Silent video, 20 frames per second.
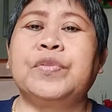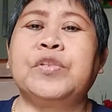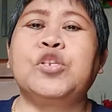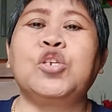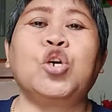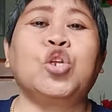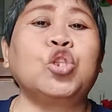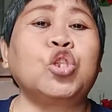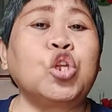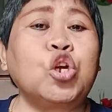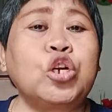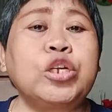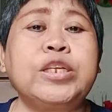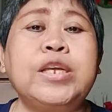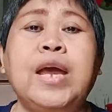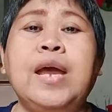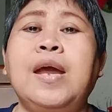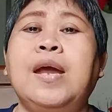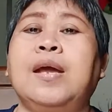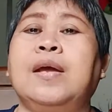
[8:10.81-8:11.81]

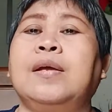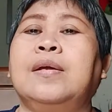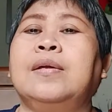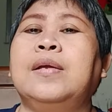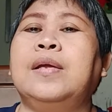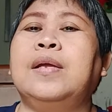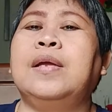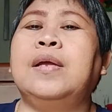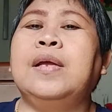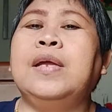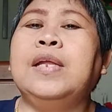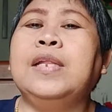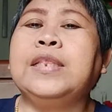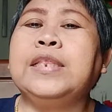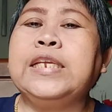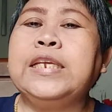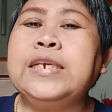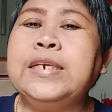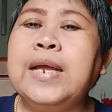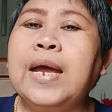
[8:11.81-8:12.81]
Contohnya,
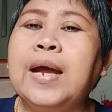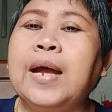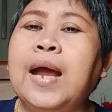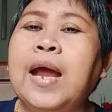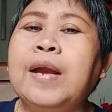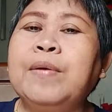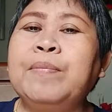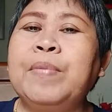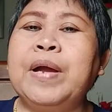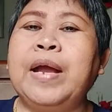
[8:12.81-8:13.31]
tindakan